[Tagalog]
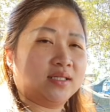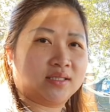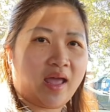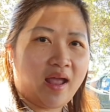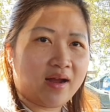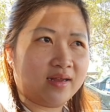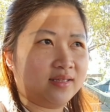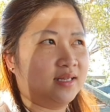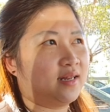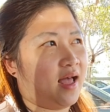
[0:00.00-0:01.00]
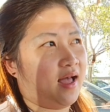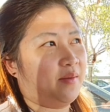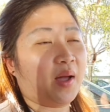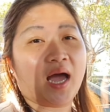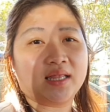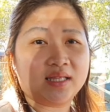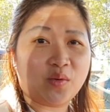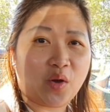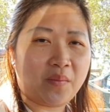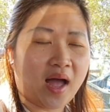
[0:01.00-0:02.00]
are scared na baka hindi
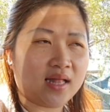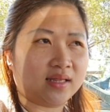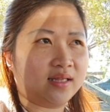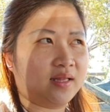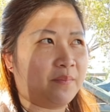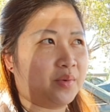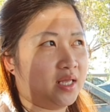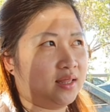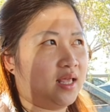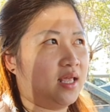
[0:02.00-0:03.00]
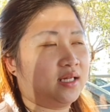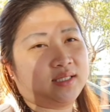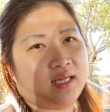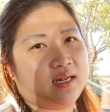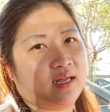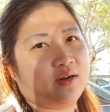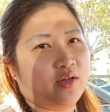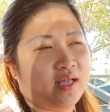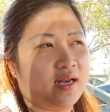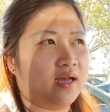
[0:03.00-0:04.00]
daw ako maka-attend ng birthday kasi
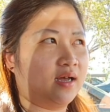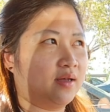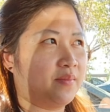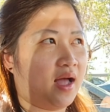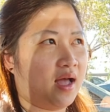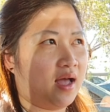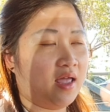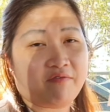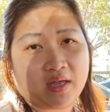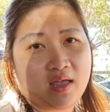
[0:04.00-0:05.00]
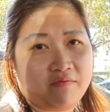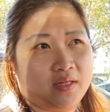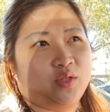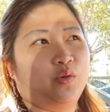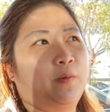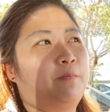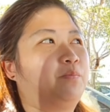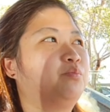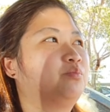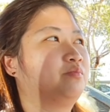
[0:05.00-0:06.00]
nagkaroon nga ng mga effect-effect
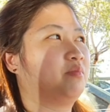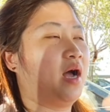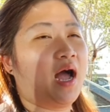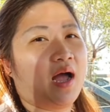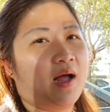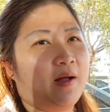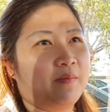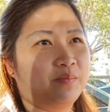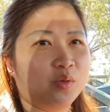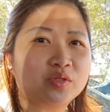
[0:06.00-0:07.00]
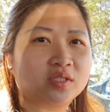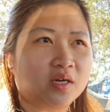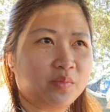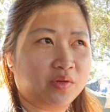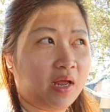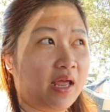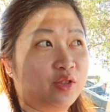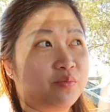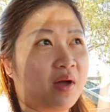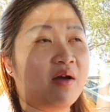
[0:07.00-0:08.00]
tong mga booster,
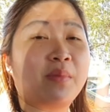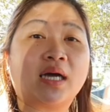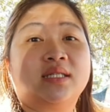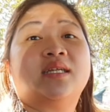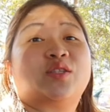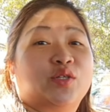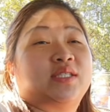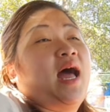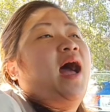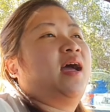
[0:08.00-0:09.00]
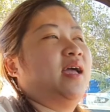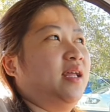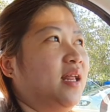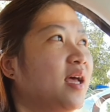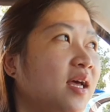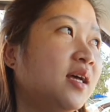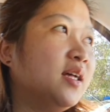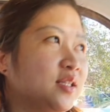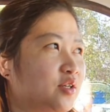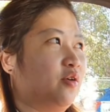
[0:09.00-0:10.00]
itong mga vaccine na to sa akin.
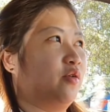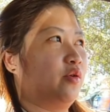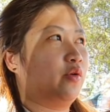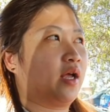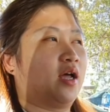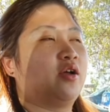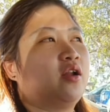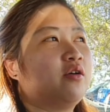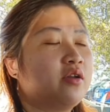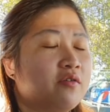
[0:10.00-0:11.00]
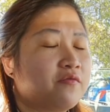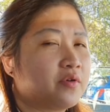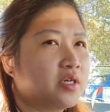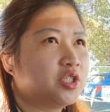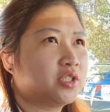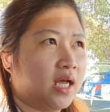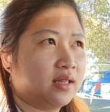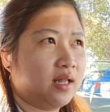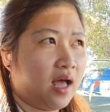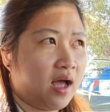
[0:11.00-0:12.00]
So nung nagkaroon ako ng first shot
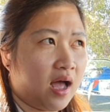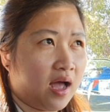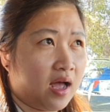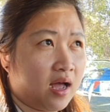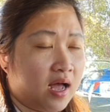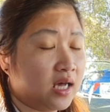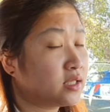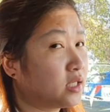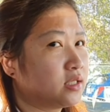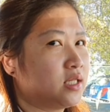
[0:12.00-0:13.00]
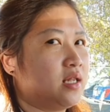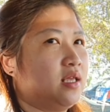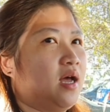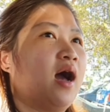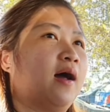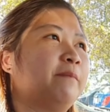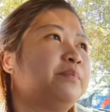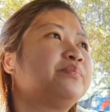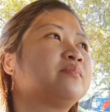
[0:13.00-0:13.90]
ng uh, AstraZeneca,